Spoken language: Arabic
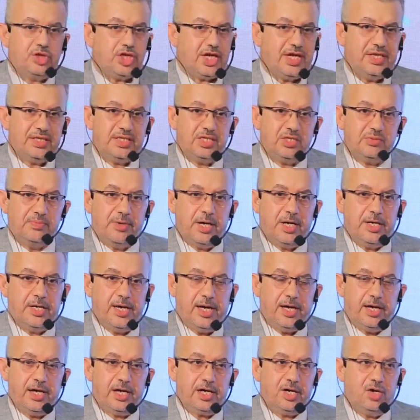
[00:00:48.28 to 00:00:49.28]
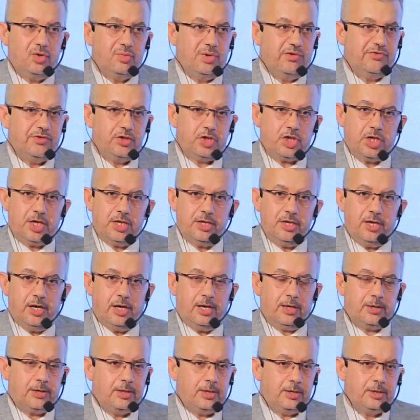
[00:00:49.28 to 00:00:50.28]
مش حاسس باي حاجه ومفيش اي
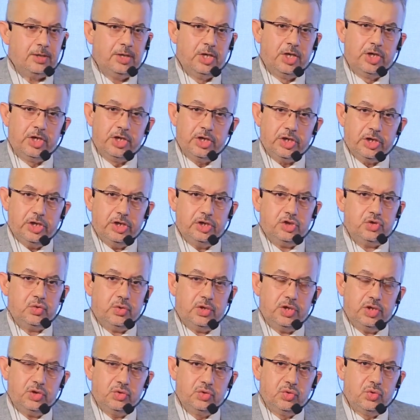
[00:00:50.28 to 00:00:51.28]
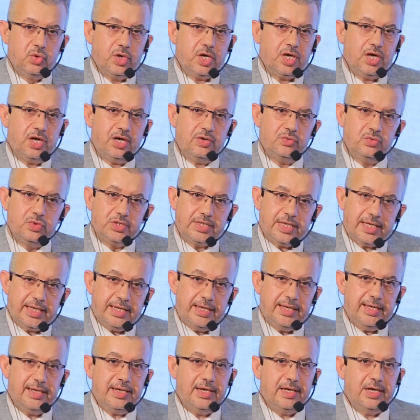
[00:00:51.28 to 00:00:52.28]
اعراض غير شويه دوخه
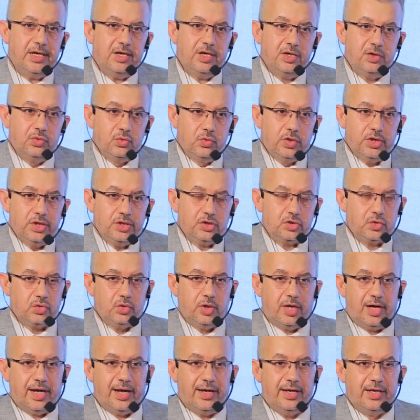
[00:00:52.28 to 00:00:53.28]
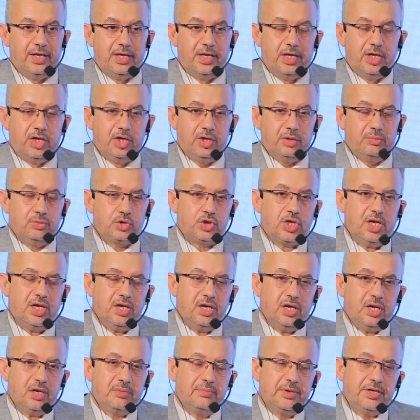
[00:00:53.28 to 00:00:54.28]
وزغلله وصداع
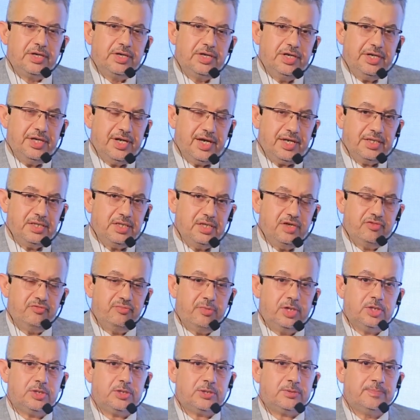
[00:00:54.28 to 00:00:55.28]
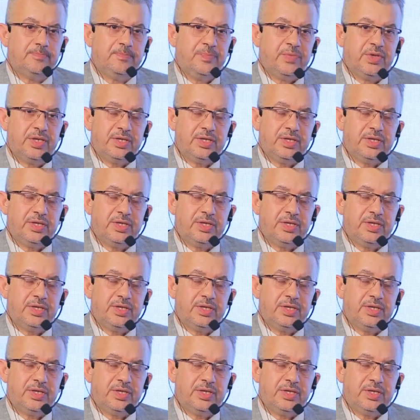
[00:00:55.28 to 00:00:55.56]
المشكله الاكبر ان احنا عندنا في مصر